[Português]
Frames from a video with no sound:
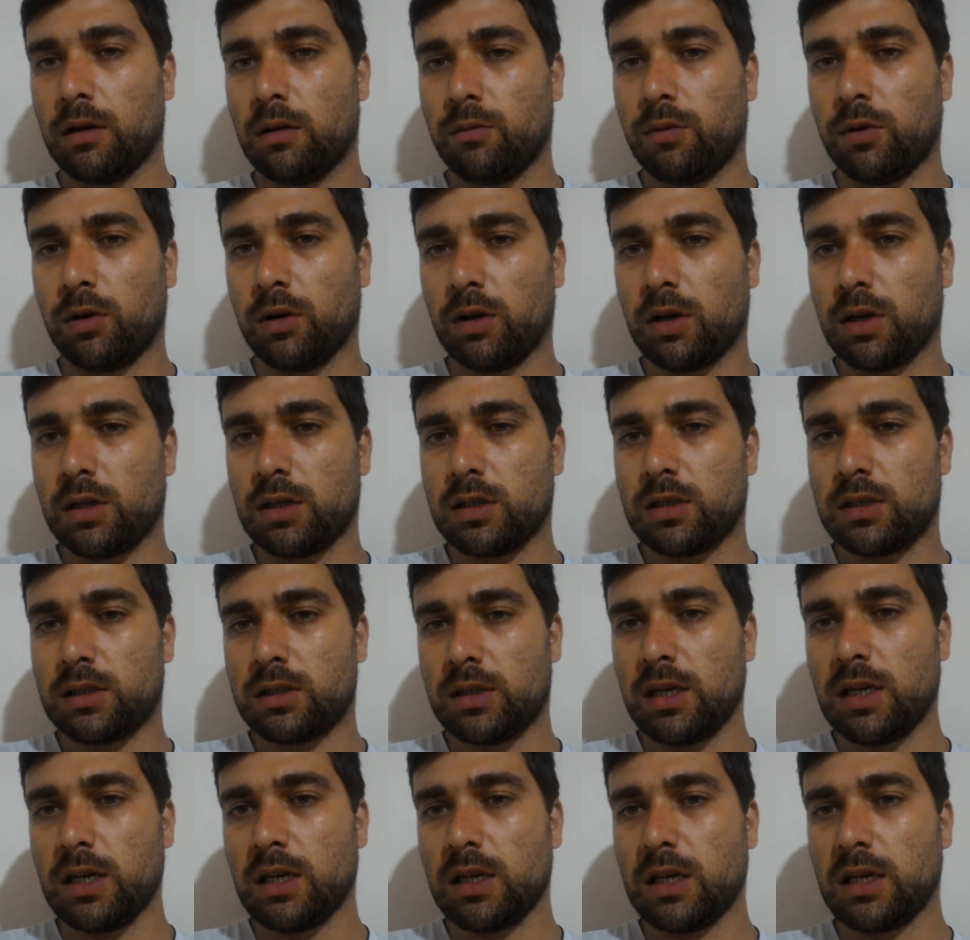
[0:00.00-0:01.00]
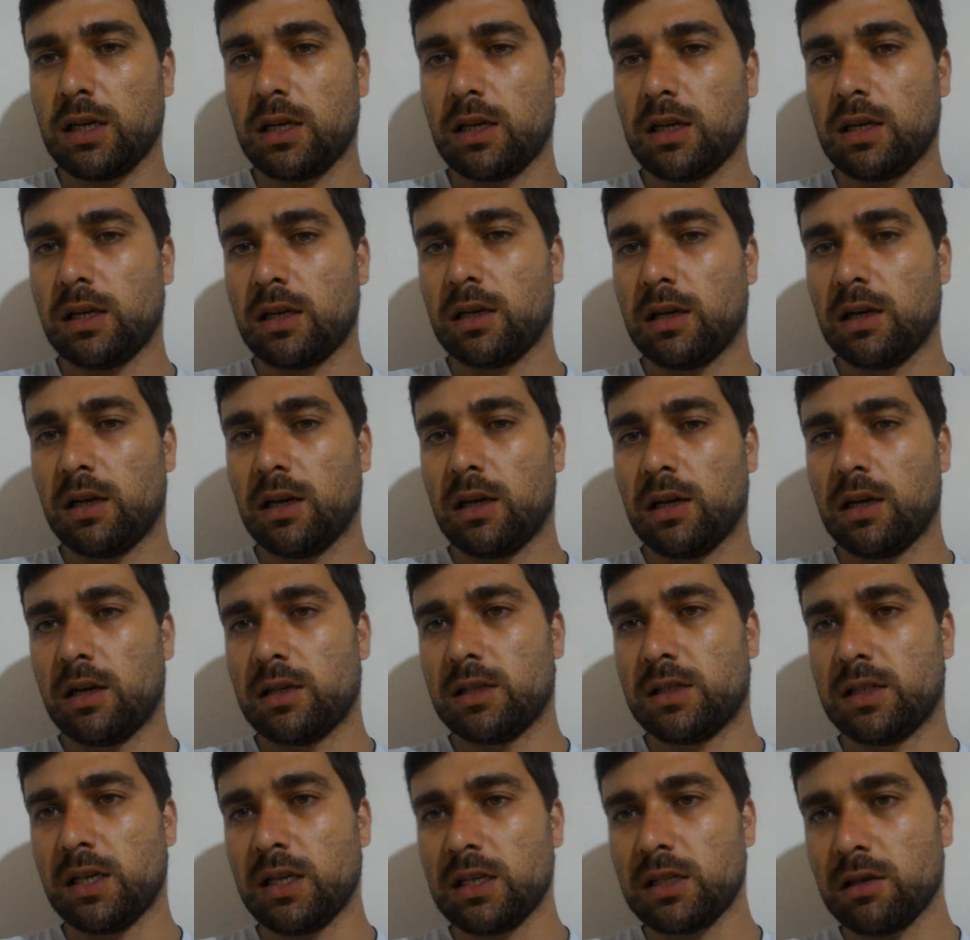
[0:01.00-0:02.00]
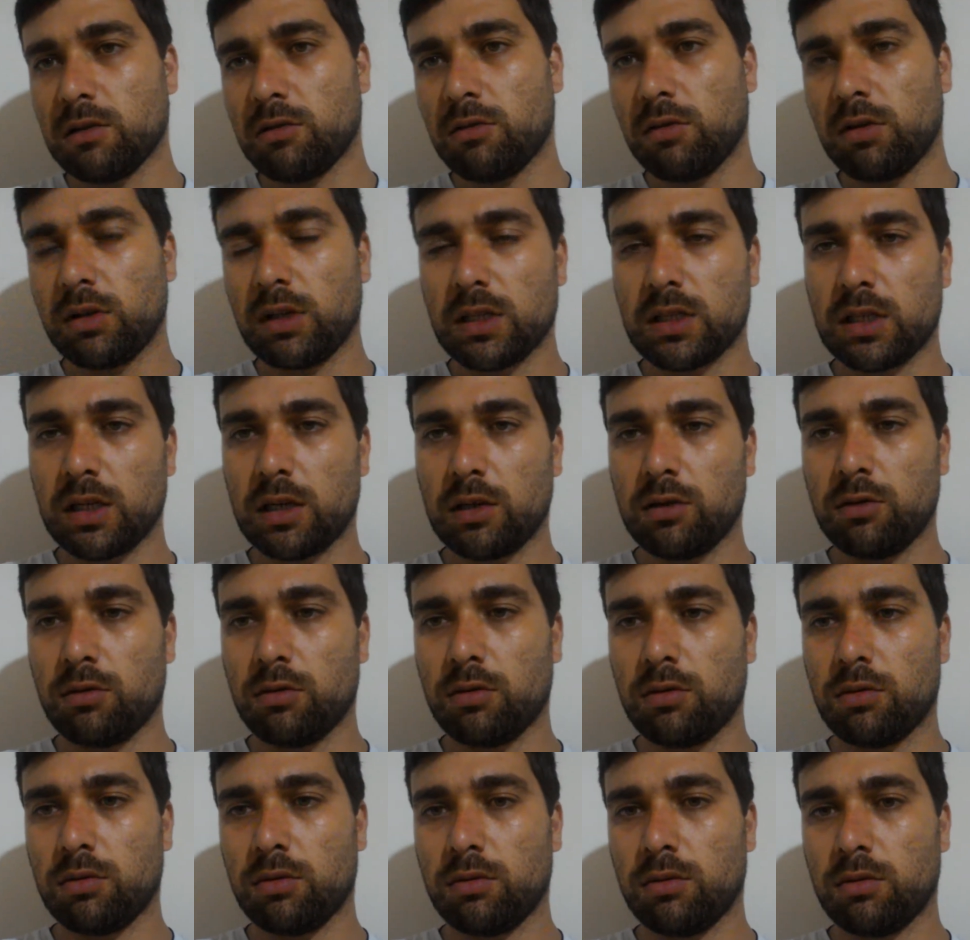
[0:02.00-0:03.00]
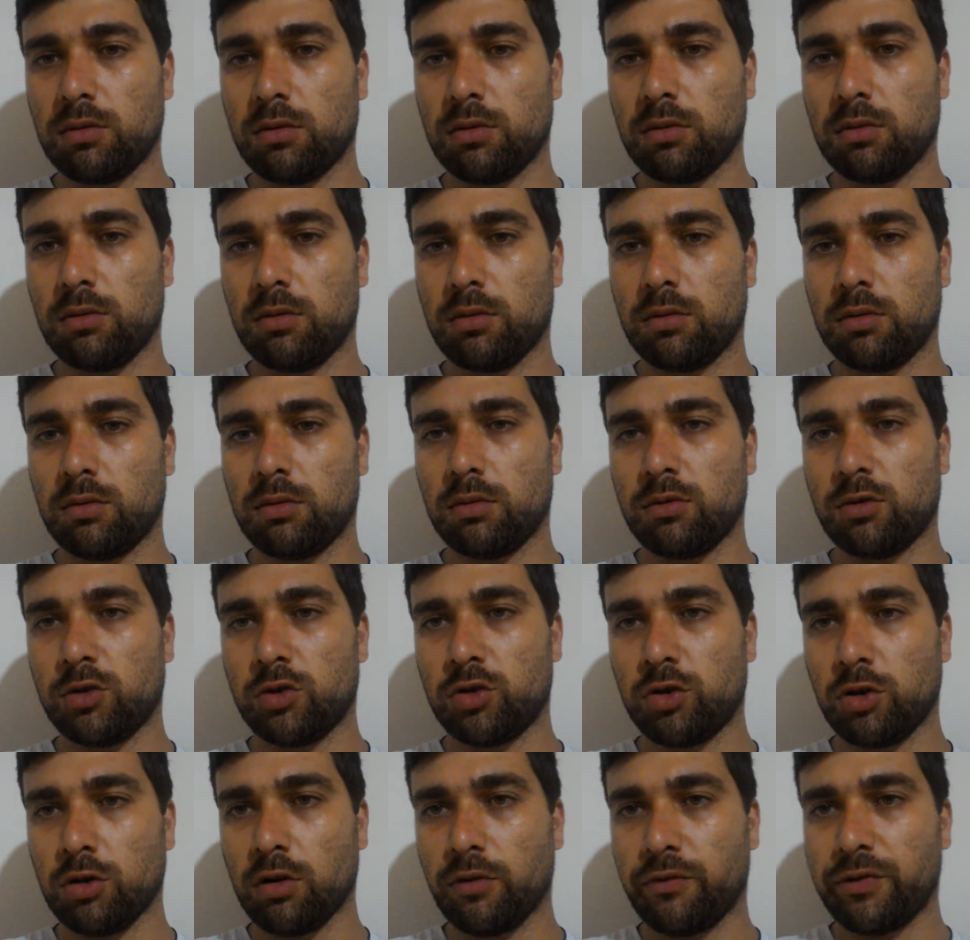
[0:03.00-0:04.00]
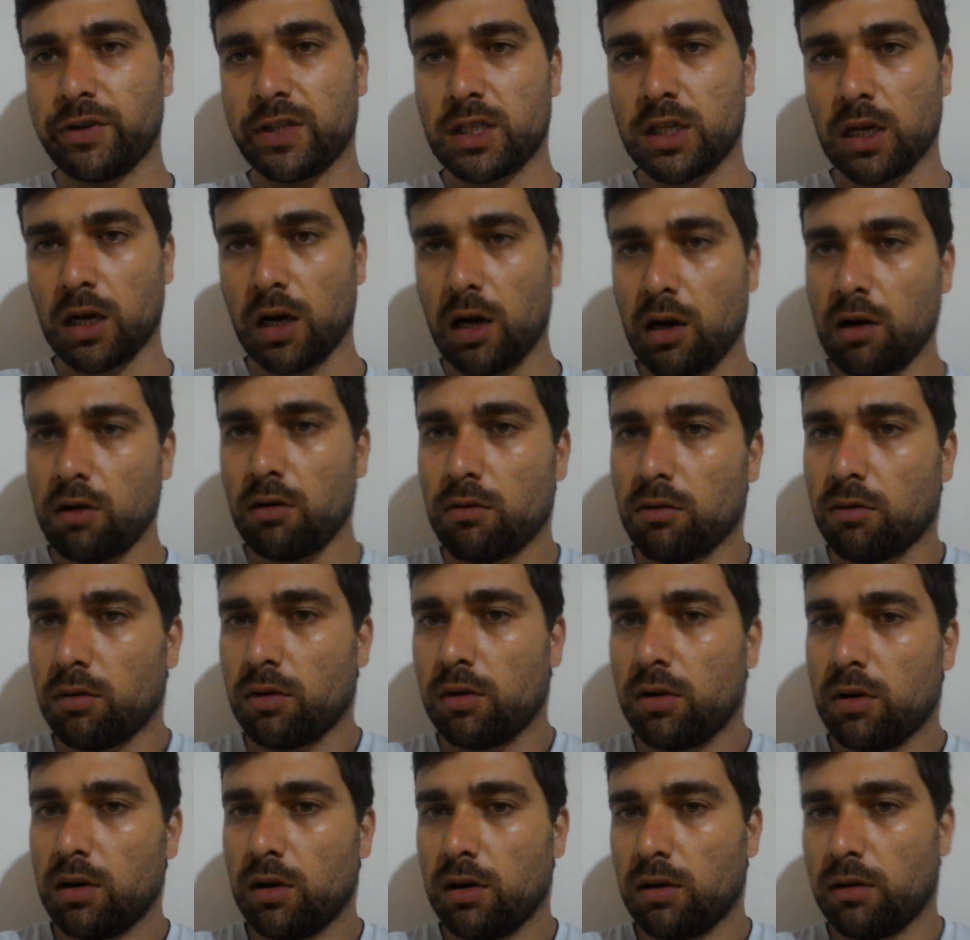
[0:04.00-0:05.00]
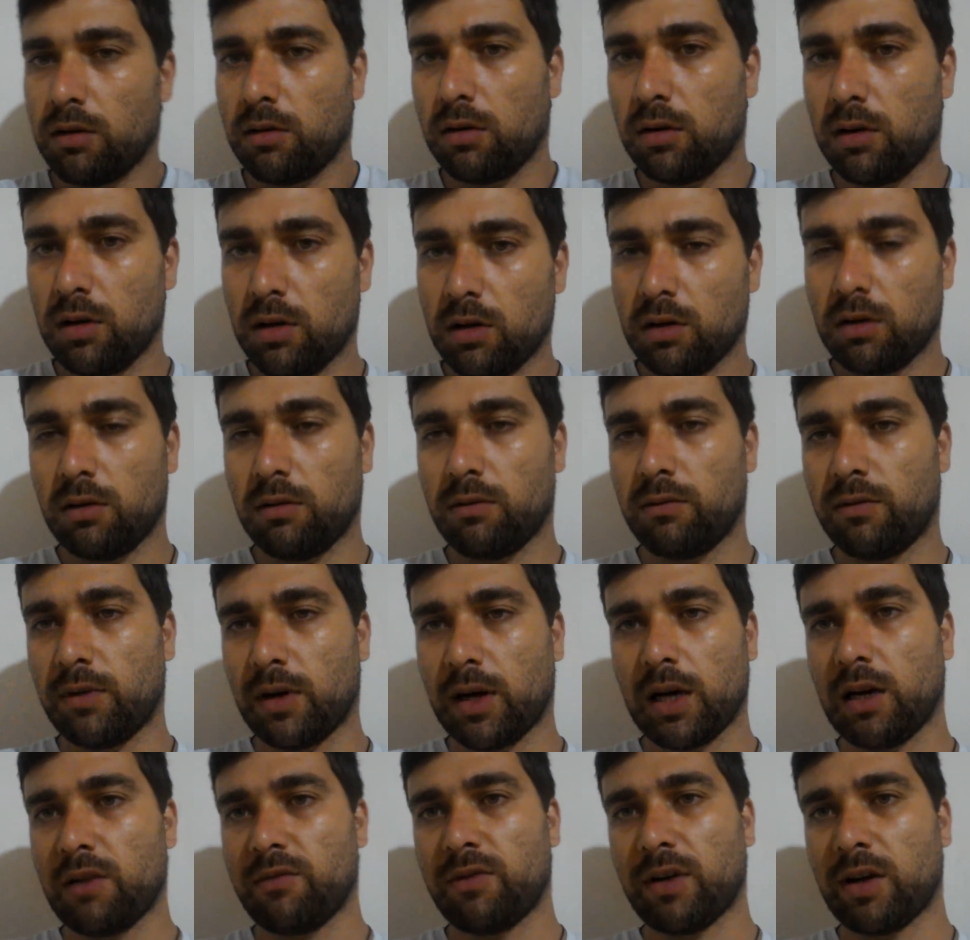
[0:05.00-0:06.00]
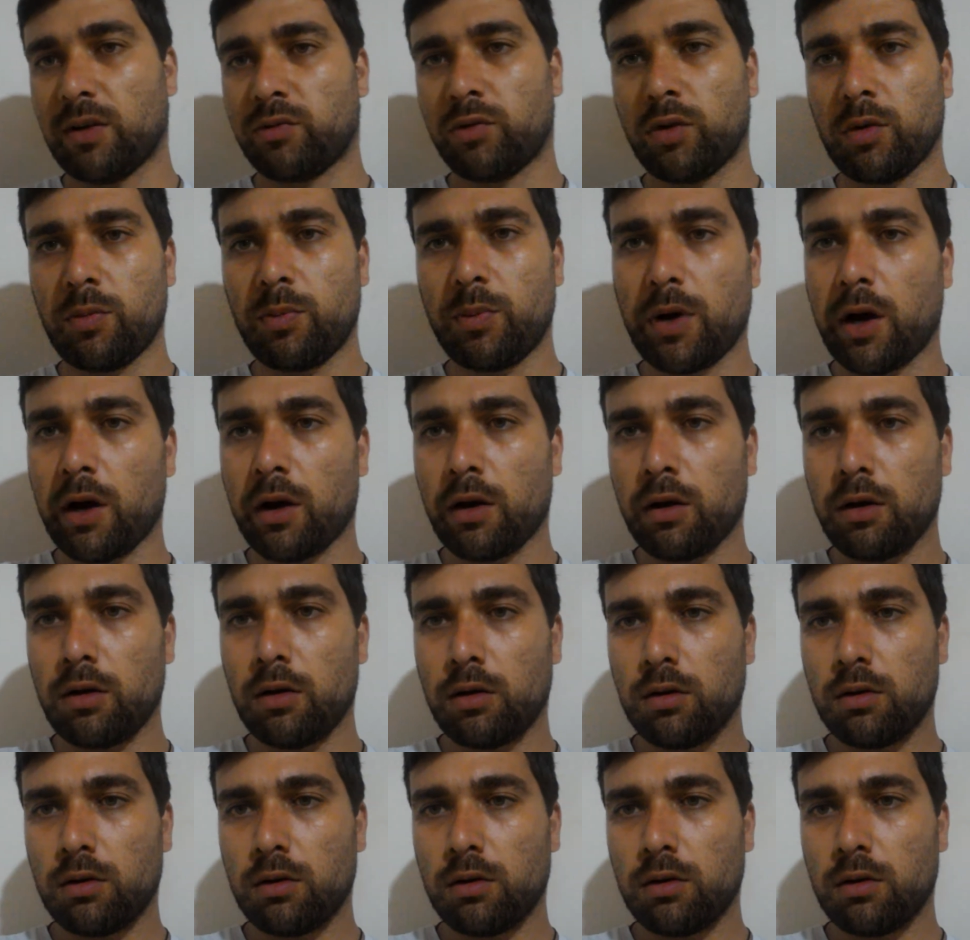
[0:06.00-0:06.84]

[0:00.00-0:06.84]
Porque se, se isso acontecer no, no, no, no jogo oficial, vai, vai flopar.